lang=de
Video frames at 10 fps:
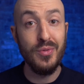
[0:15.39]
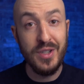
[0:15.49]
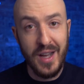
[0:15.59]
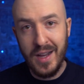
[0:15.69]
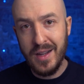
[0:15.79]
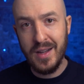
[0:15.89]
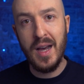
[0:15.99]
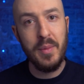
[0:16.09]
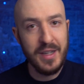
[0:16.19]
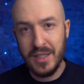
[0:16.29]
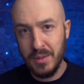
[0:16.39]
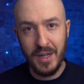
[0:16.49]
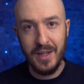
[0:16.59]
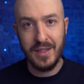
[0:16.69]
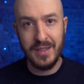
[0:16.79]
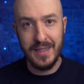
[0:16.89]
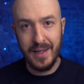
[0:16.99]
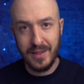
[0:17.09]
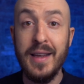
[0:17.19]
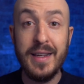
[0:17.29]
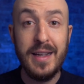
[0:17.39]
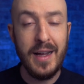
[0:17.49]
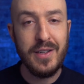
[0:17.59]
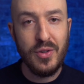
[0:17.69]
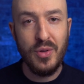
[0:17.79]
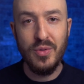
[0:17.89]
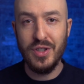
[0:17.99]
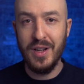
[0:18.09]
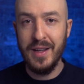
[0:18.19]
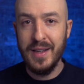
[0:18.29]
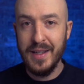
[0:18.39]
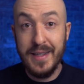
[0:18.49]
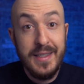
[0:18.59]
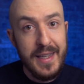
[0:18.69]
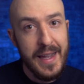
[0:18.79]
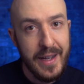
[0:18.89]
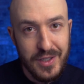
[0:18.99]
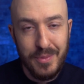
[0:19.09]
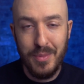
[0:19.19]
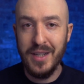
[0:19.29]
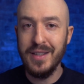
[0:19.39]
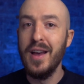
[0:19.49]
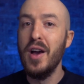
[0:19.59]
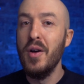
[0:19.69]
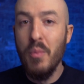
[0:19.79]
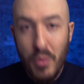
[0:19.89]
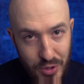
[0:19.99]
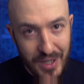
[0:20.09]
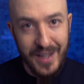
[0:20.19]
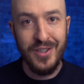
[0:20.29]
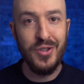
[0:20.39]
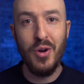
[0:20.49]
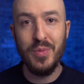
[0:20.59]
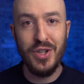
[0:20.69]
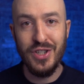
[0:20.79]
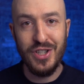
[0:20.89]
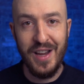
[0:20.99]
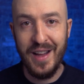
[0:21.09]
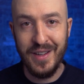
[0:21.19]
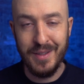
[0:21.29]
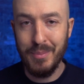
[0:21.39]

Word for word: Und da habe ich es bereits gesagt. Ein Kartenkünstler, der es ernst meint, muss einen Top Change lernen.